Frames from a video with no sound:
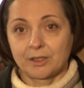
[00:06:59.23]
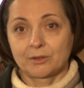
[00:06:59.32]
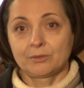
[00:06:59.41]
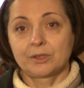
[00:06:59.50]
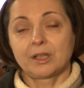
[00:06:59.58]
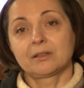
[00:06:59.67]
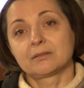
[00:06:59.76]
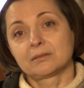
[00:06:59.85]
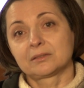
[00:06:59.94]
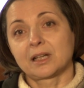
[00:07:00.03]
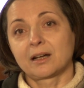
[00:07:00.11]
I tutaj
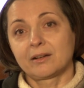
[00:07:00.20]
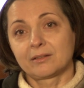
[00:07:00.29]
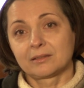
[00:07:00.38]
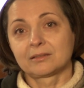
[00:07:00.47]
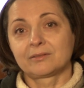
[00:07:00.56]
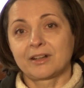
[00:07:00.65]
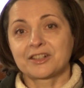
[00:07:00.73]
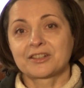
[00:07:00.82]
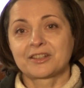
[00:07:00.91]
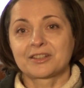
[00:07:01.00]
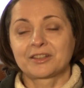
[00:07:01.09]
taka e,
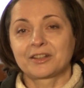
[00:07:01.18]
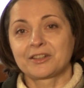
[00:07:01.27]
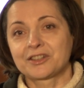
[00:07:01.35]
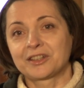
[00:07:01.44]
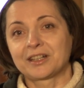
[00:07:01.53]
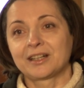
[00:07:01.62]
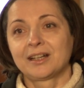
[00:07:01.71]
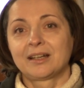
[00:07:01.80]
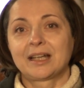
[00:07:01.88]
ważna historyczna